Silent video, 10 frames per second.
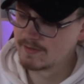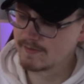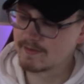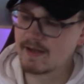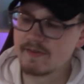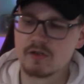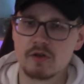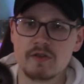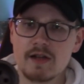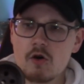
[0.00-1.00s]
Das Ganze
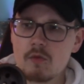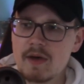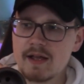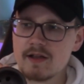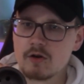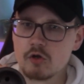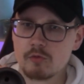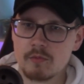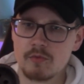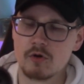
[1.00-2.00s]
könnt ihr auch bei einer
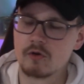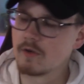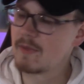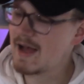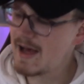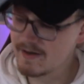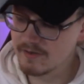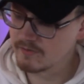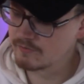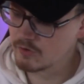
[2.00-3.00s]
Cosmo Bowl oder bei
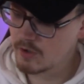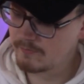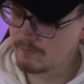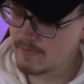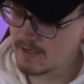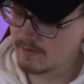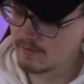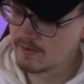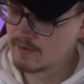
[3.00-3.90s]
anderen Köpfen machen.